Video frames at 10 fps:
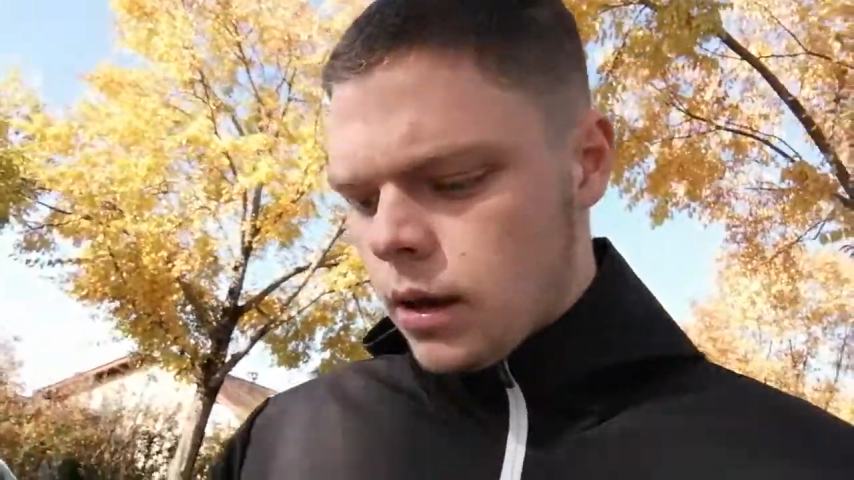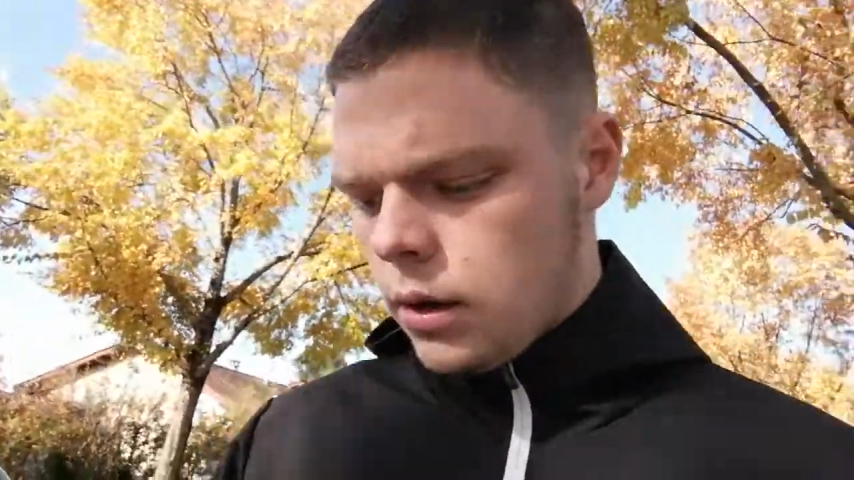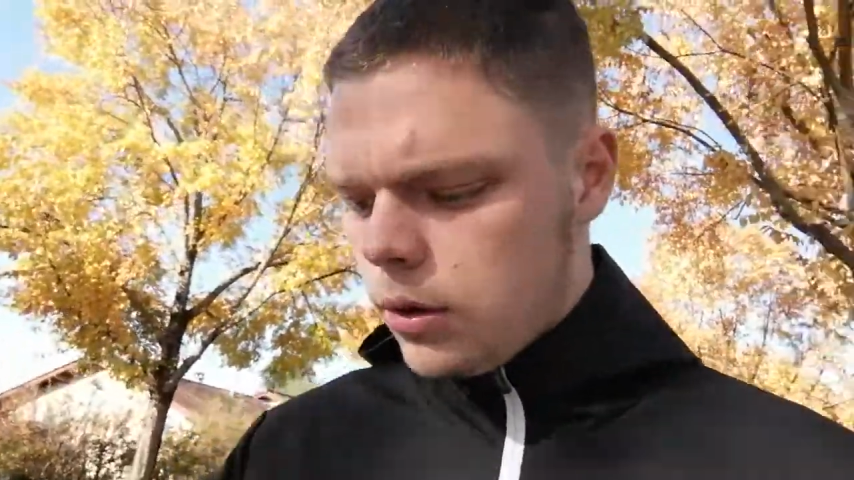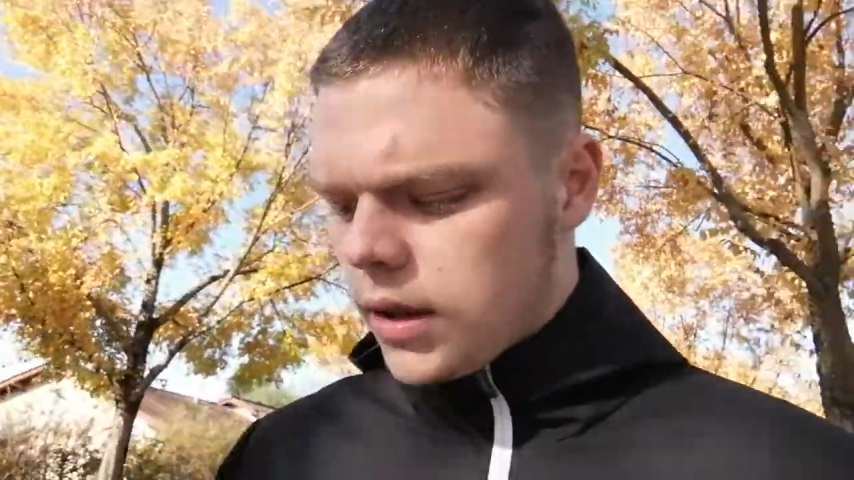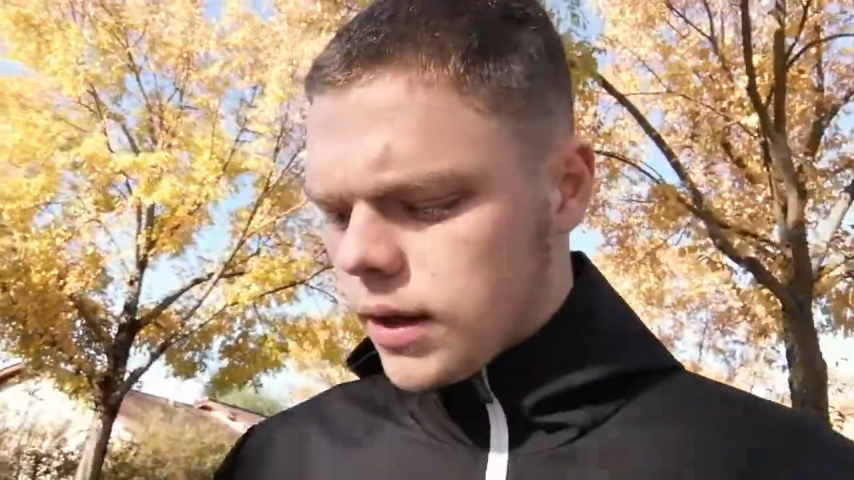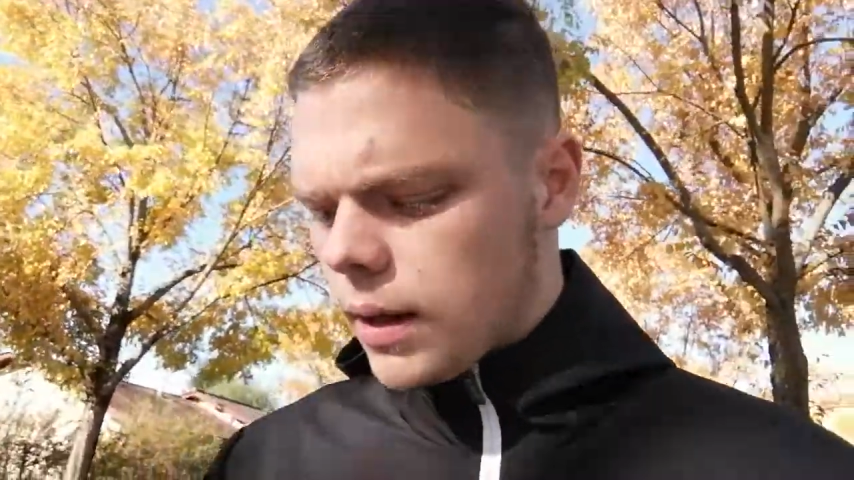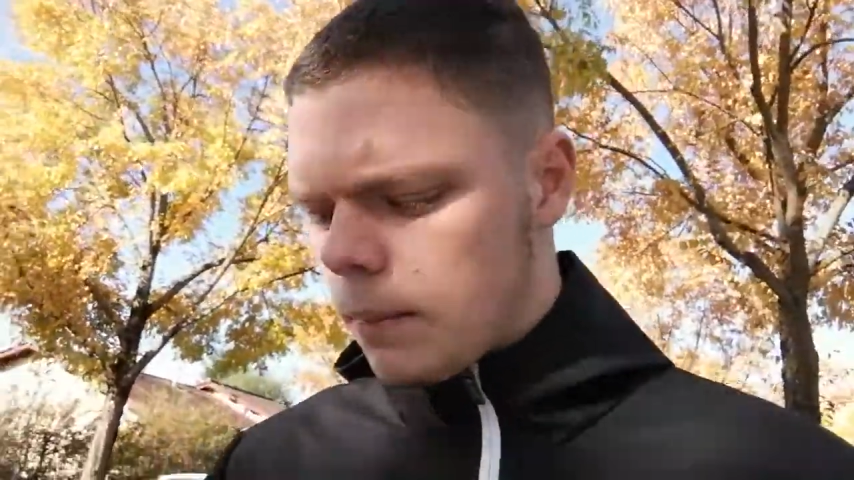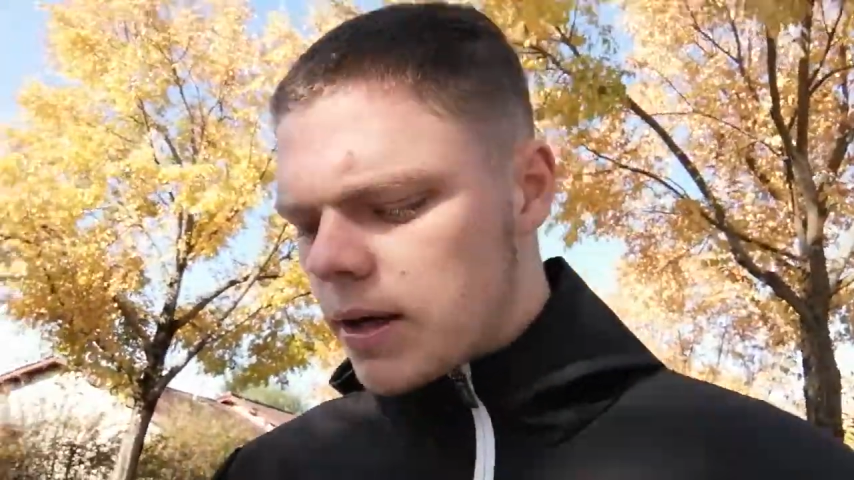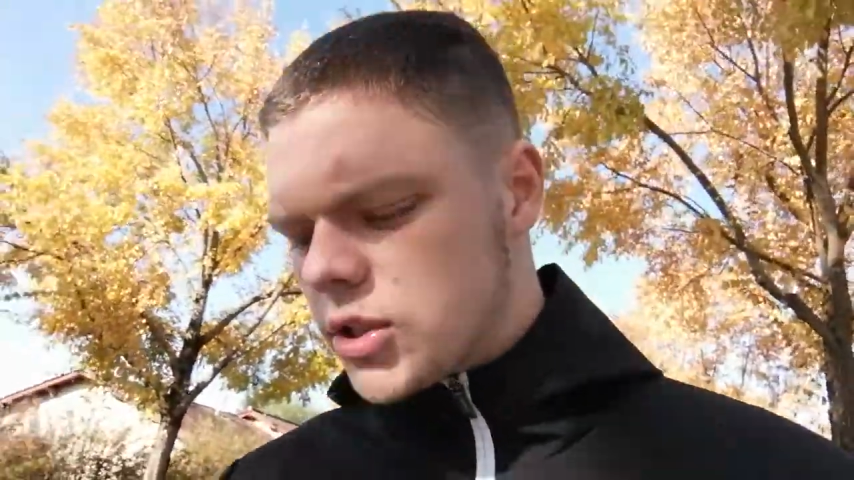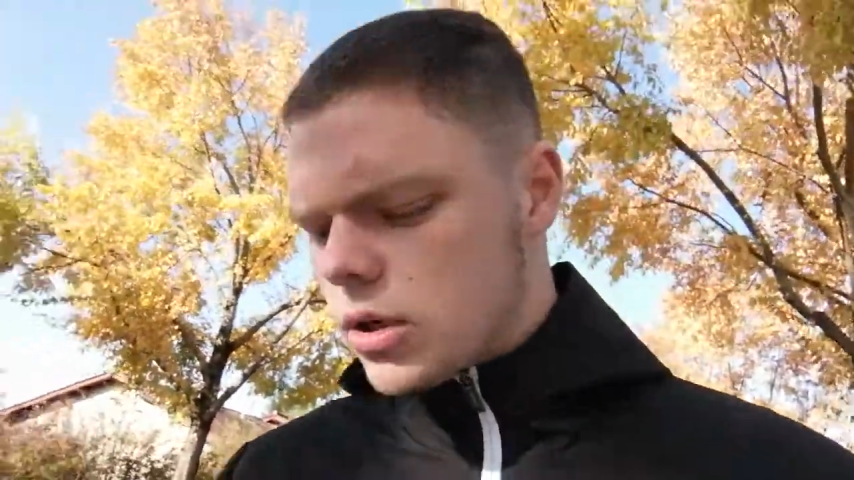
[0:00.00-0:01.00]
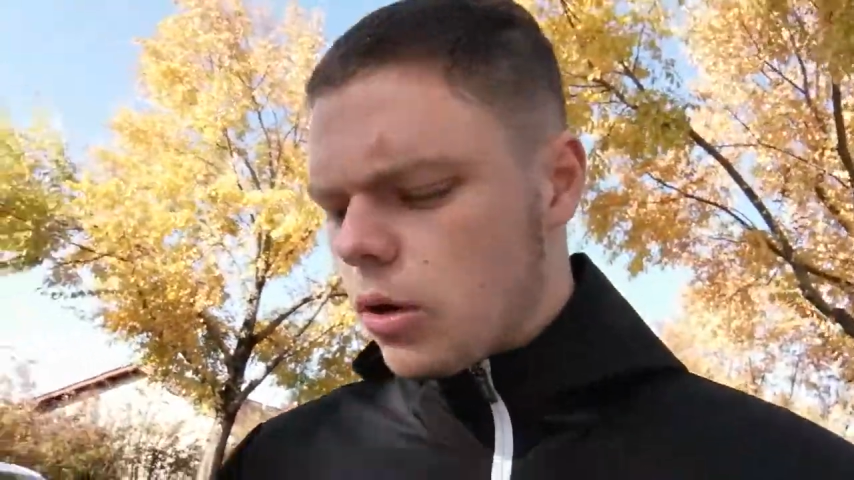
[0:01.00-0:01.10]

Le dernier match